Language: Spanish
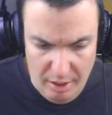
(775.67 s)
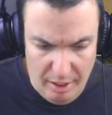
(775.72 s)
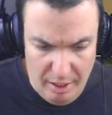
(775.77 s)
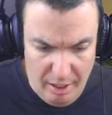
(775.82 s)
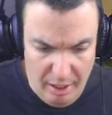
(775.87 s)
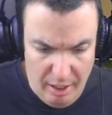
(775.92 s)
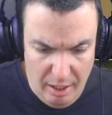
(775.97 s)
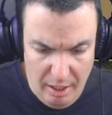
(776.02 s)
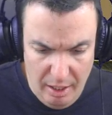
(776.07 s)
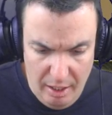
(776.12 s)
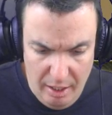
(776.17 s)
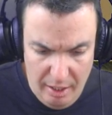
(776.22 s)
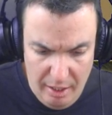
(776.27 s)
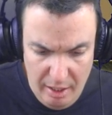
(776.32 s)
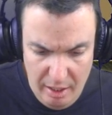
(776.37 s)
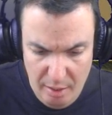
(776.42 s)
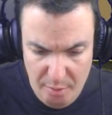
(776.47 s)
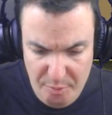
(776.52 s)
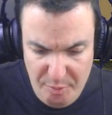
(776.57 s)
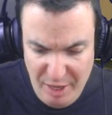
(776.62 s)

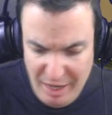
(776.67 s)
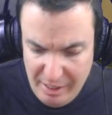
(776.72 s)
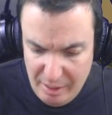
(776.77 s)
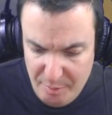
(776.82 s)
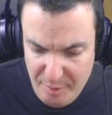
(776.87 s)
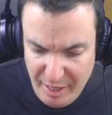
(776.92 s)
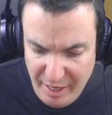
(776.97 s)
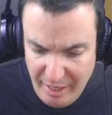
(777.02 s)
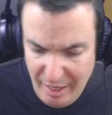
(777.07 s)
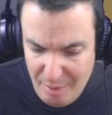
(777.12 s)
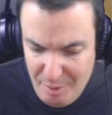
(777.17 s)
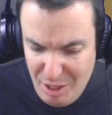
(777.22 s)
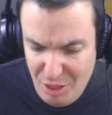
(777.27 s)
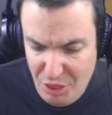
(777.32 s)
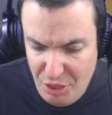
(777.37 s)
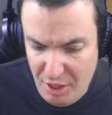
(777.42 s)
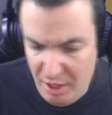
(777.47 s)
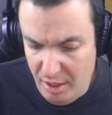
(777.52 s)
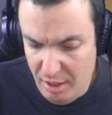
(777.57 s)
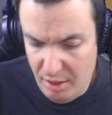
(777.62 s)
eh, Para reparar la
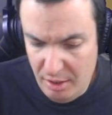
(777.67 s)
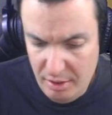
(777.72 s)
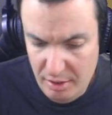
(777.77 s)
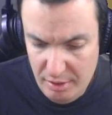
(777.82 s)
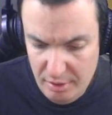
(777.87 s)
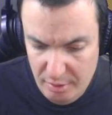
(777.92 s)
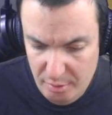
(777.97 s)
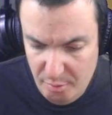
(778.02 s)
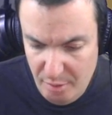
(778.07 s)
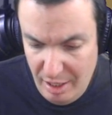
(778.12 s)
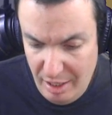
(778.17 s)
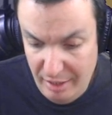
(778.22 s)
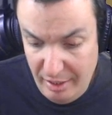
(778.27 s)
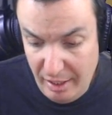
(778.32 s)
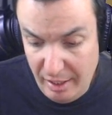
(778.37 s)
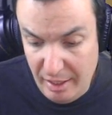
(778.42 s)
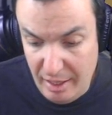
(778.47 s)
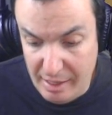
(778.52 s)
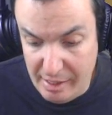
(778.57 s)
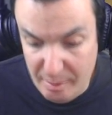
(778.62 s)
bici Vale, que
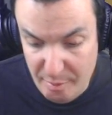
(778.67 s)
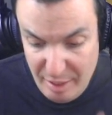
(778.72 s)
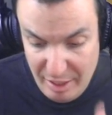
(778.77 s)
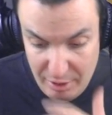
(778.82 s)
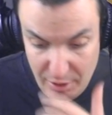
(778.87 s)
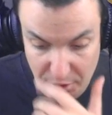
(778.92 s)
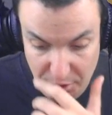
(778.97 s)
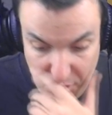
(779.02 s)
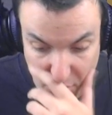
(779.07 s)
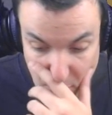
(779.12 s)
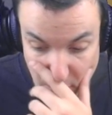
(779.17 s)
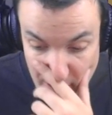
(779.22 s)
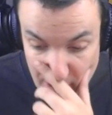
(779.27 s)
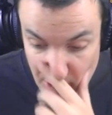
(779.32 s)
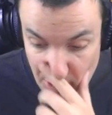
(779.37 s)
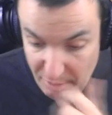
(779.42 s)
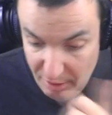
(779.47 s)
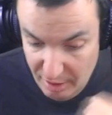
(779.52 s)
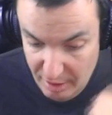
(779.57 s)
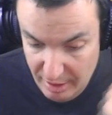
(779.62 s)
hay que irla reparando de vez en
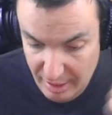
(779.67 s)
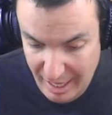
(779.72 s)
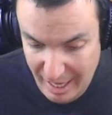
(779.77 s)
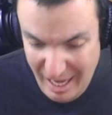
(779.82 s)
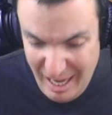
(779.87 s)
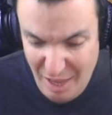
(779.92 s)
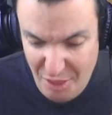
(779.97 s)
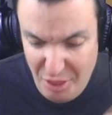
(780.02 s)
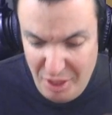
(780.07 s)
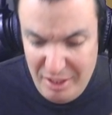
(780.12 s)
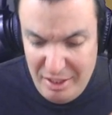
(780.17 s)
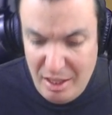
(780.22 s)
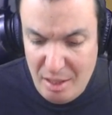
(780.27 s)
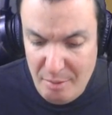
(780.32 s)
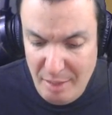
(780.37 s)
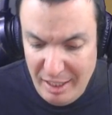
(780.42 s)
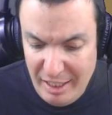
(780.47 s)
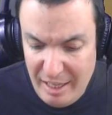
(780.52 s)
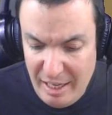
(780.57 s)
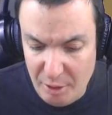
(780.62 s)
cuando Ah, aceite de
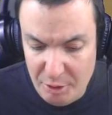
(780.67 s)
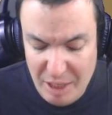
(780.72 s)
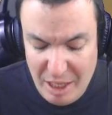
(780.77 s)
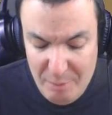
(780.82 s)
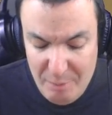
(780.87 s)
máquina no